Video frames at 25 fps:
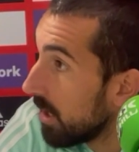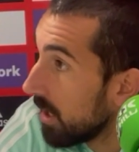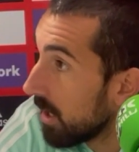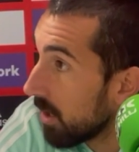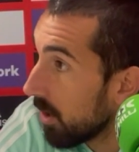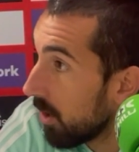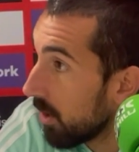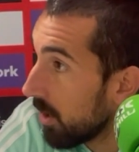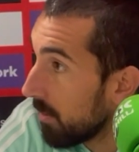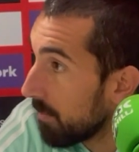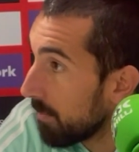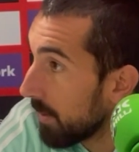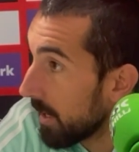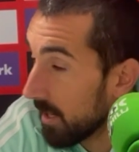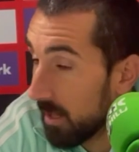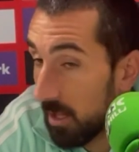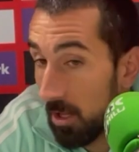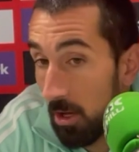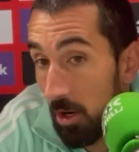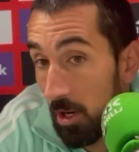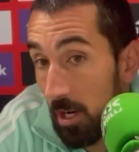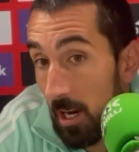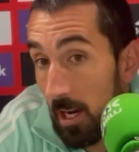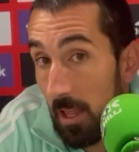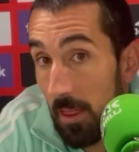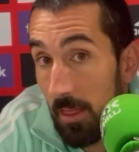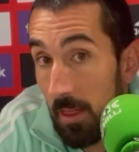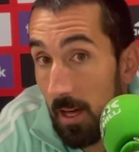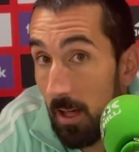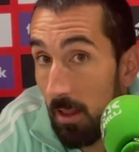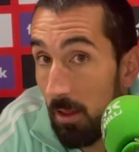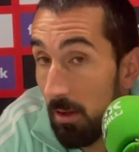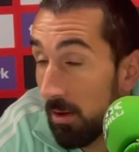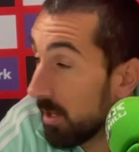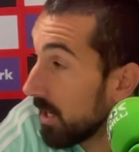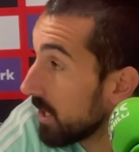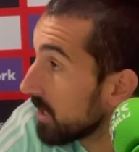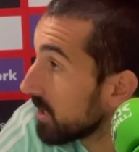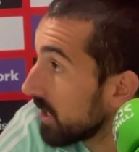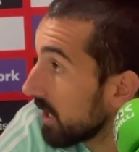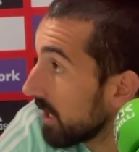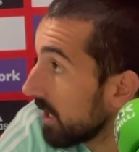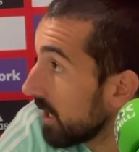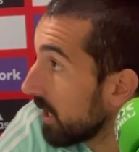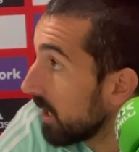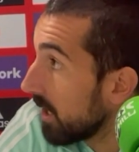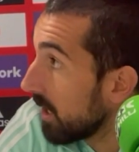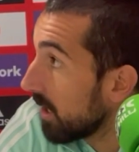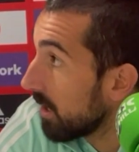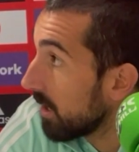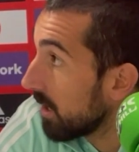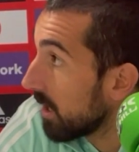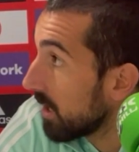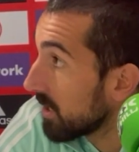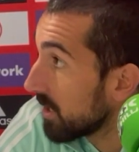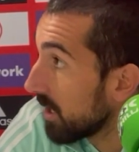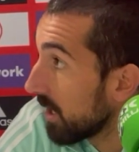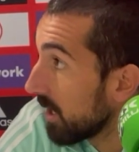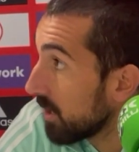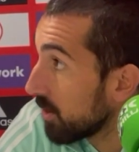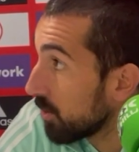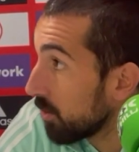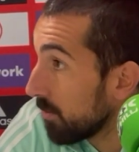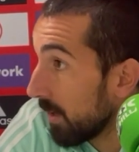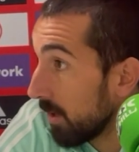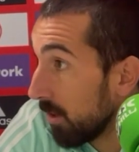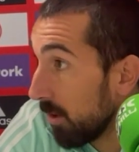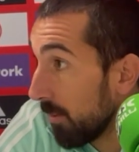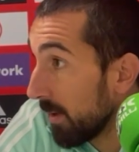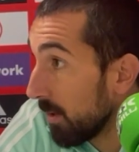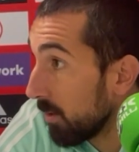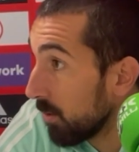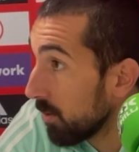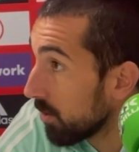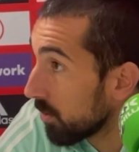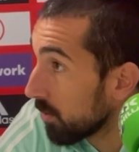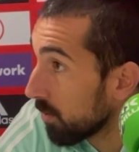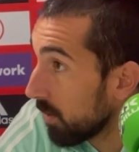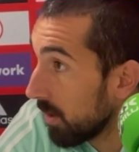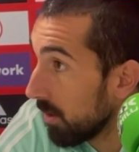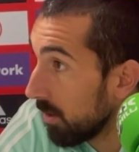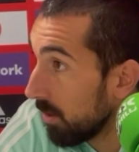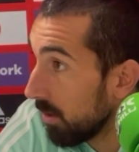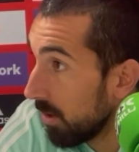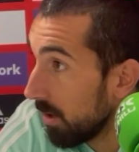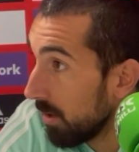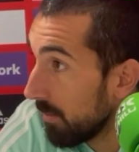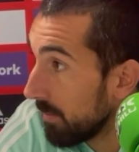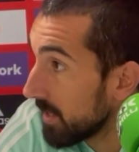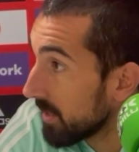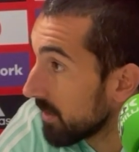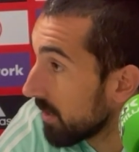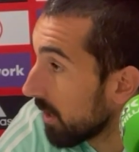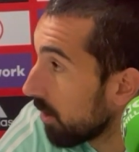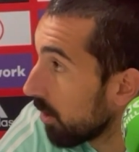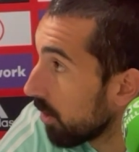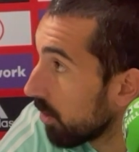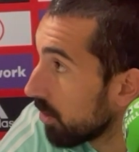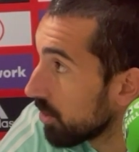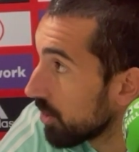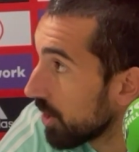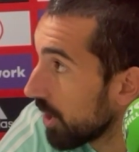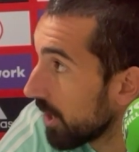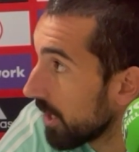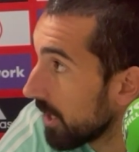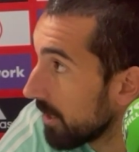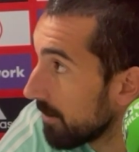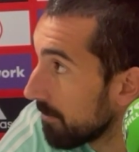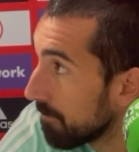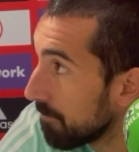con el partido realizado y a seguir, a seguir sumando minutos cuando el míster lo considere.